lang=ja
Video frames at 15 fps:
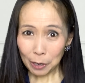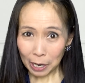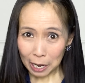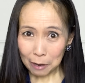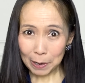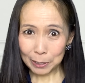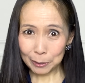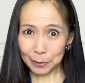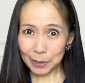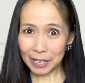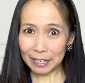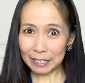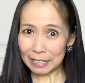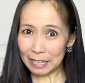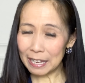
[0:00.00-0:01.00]
会話の
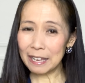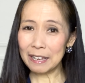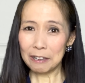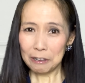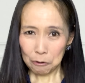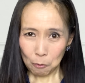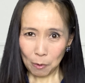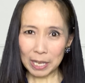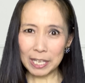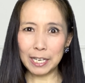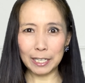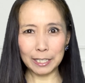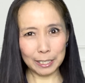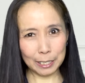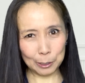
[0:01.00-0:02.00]
中でワニ
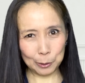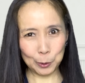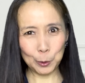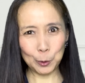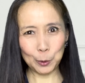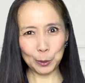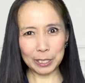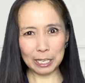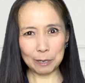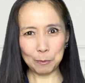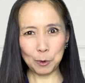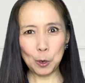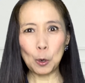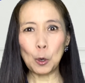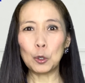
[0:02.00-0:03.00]
が出てくる時で
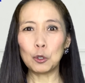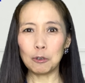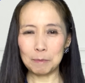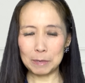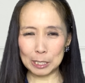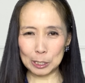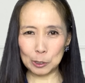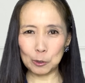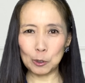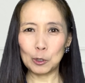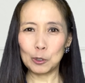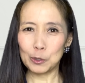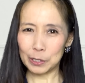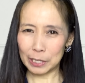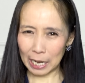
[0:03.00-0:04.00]
もこのみっつ
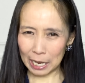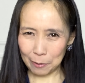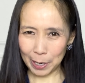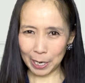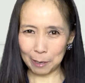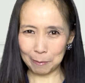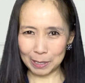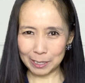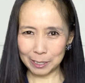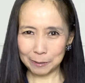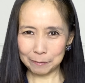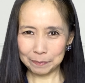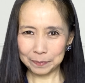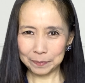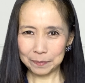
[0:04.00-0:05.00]
を使い分けます。